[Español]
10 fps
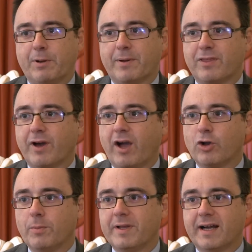privación
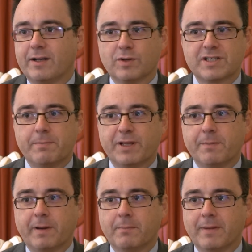económica no es el
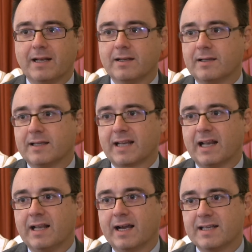principal mal que
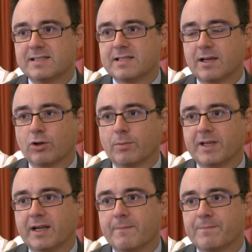trae la crisis
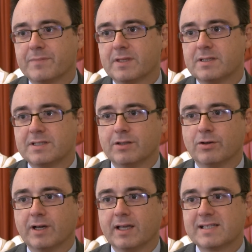económica,
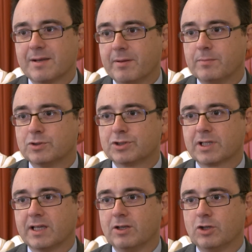sino que
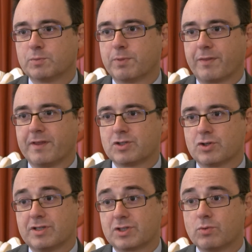sabemos que los
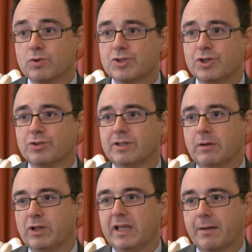procesos de exclusión,
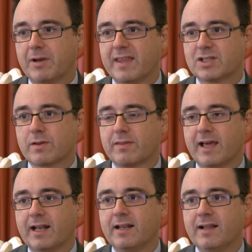de vulnerabilidad
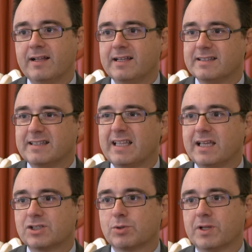social,
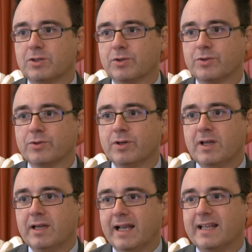dañan sobre todo
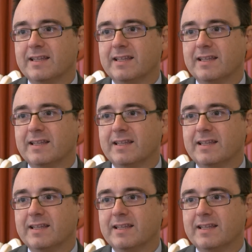el